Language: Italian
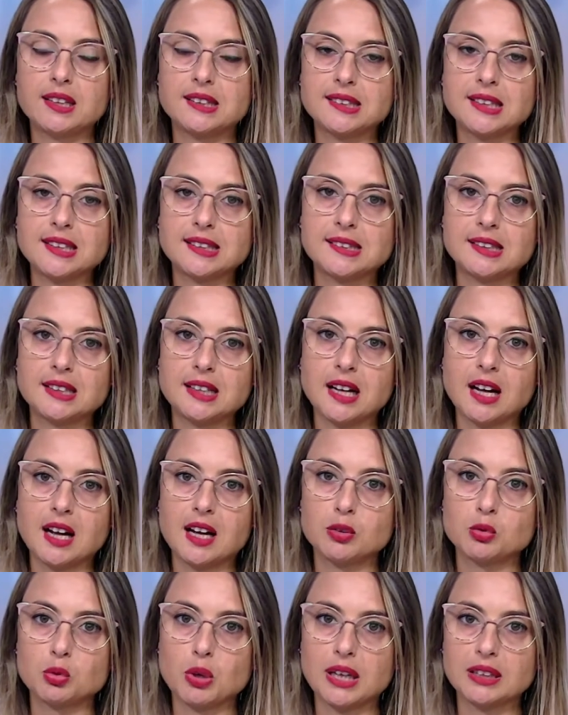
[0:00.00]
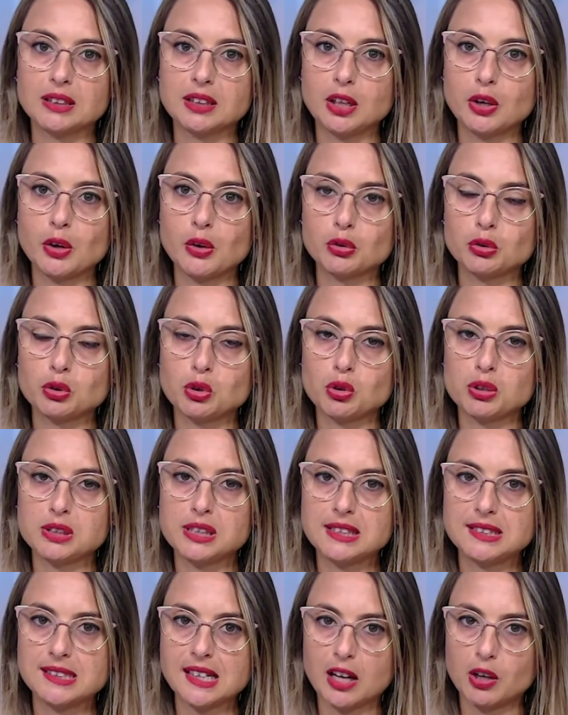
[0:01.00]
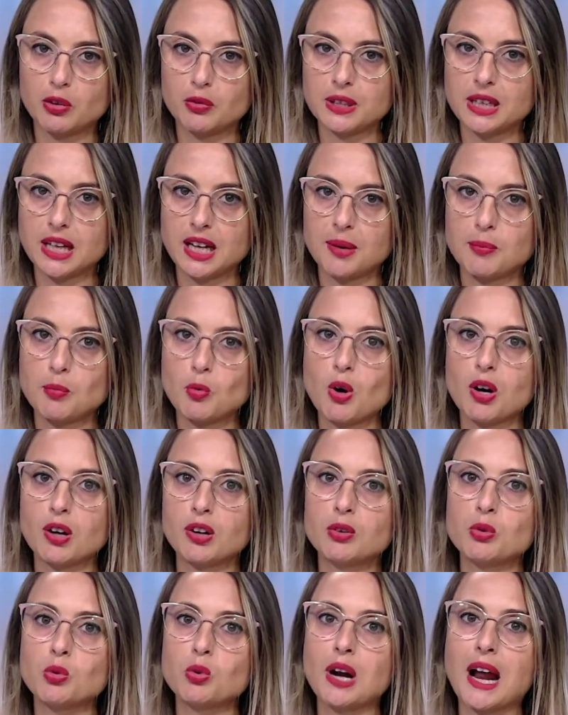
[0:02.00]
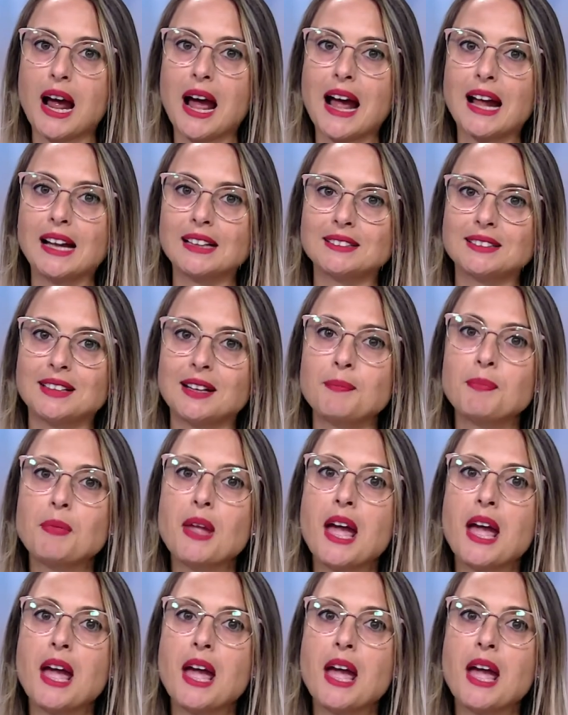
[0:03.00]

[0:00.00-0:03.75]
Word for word: stasera durante il nostro notiziario vedremo ancora altre